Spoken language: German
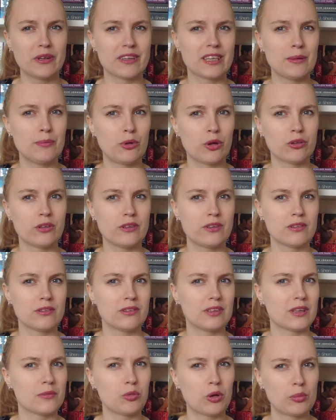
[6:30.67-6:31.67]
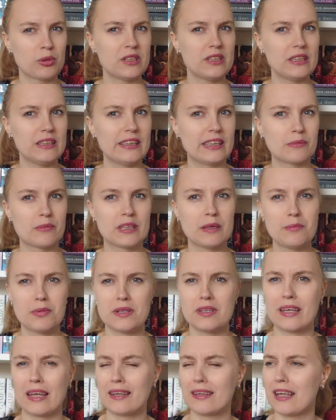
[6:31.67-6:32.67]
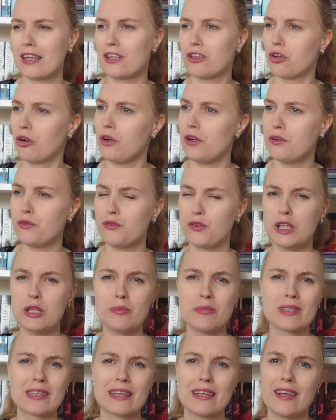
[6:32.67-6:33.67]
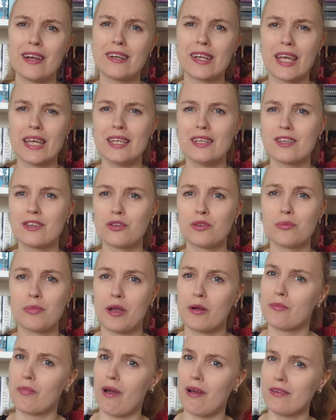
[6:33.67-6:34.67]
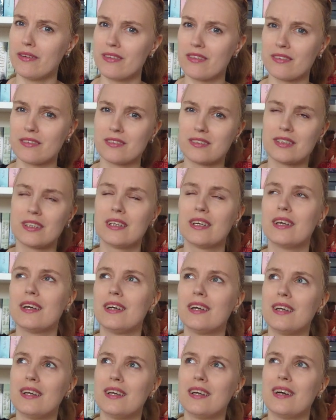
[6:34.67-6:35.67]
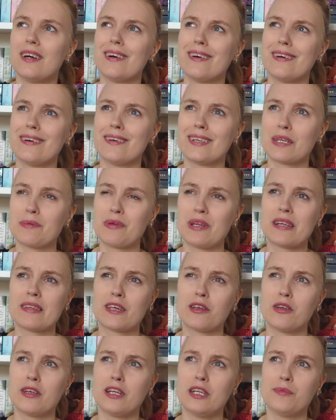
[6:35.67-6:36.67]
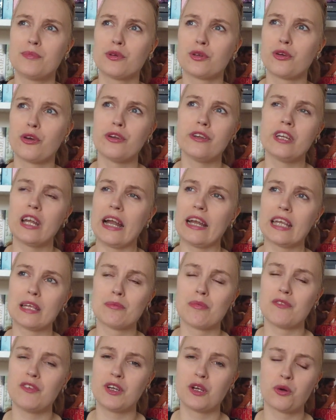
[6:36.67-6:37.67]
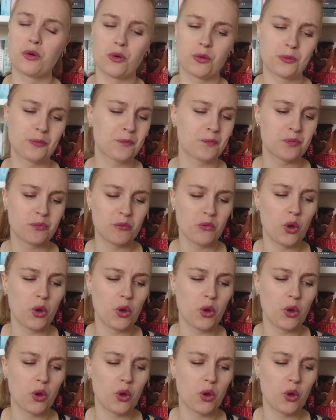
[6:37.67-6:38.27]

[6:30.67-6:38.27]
Es gibt auch diesen, das Buch habe ich nie gelesen, aber es gibt diesen ganz, ganz tollen Film mit Claire Danes und Ben Barnes und oh, ich habe ihn als Kind geliebt und könnte ihn eigentlich immer wieder gucken.